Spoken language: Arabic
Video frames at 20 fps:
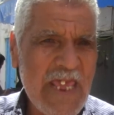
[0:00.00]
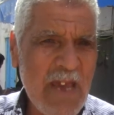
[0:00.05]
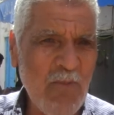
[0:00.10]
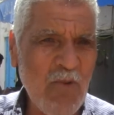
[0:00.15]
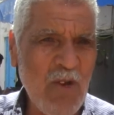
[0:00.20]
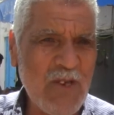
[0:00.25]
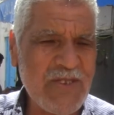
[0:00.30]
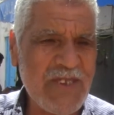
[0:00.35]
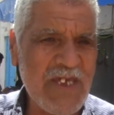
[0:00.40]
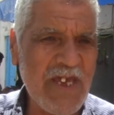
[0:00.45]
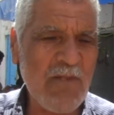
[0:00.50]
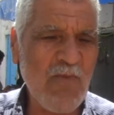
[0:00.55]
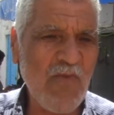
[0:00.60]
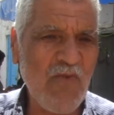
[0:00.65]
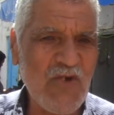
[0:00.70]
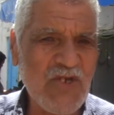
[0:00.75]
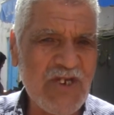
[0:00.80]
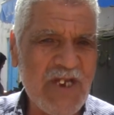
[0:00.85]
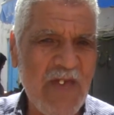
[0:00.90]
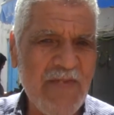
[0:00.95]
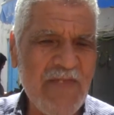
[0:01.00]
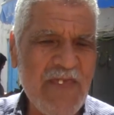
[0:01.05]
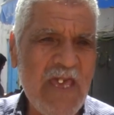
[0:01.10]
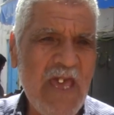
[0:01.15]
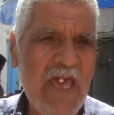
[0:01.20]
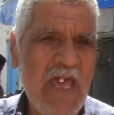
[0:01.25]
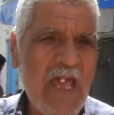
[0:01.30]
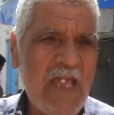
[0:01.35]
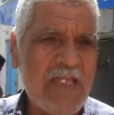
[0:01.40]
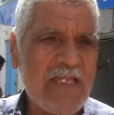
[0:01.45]
يعملوا اختيار ما فيهوش
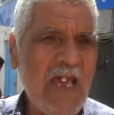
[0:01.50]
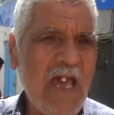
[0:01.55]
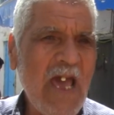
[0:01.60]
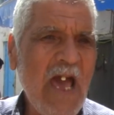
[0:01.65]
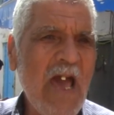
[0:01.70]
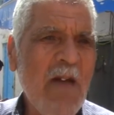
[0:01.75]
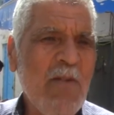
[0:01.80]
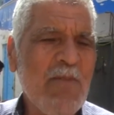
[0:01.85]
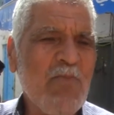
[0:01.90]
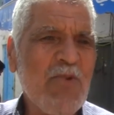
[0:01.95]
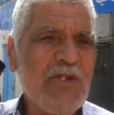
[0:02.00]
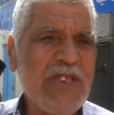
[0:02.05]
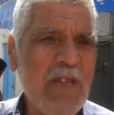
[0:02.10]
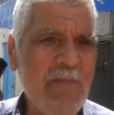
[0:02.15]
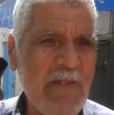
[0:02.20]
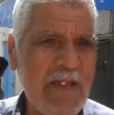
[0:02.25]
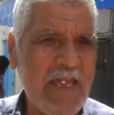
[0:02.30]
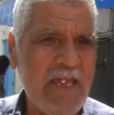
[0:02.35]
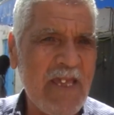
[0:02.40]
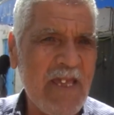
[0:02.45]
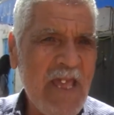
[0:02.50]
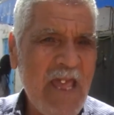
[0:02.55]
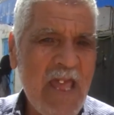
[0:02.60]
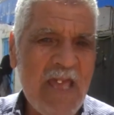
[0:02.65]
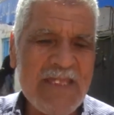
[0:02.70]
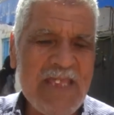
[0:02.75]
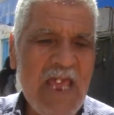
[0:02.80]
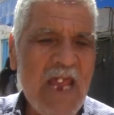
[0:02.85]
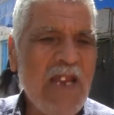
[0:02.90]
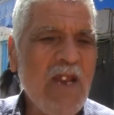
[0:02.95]
اذيه تلقاها مرتبك
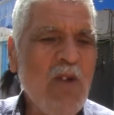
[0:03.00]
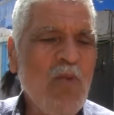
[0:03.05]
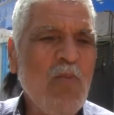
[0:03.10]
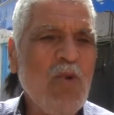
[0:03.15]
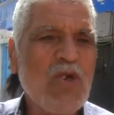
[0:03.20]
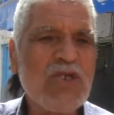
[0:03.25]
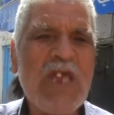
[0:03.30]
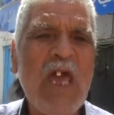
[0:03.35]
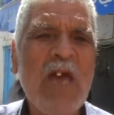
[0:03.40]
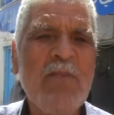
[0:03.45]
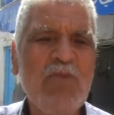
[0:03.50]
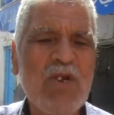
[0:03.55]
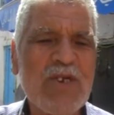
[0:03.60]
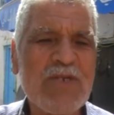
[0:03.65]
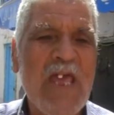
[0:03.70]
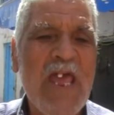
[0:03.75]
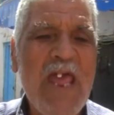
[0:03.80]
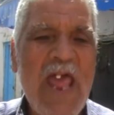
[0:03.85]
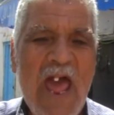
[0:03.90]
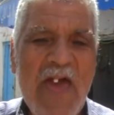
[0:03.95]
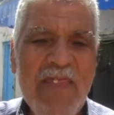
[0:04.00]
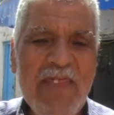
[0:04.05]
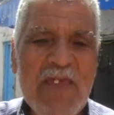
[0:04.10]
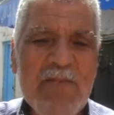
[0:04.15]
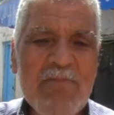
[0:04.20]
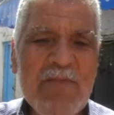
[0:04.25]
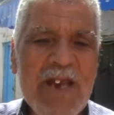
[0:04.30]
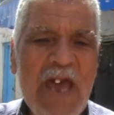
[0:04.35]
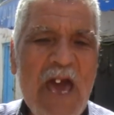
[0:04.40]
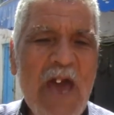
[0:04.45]
اللي هم مش قايم بواجبه
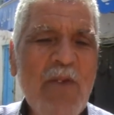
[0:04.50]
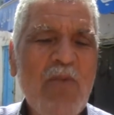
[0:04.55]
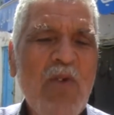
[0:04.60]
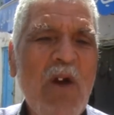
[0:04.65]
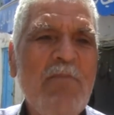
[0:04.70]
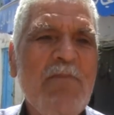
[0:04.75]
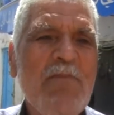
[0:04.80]
هذه من اروع